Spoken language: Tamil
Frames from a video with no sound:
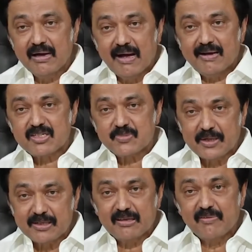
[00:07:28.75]
ஆகஸ்ட்
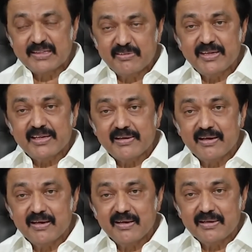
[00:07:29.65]
மாதத்தில் வந்தவை
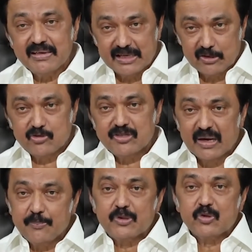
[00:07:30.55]
இரநூற்றி
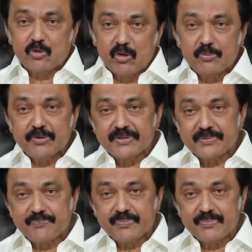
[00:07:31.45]
நாற்பத்தோரு கோப்புகள்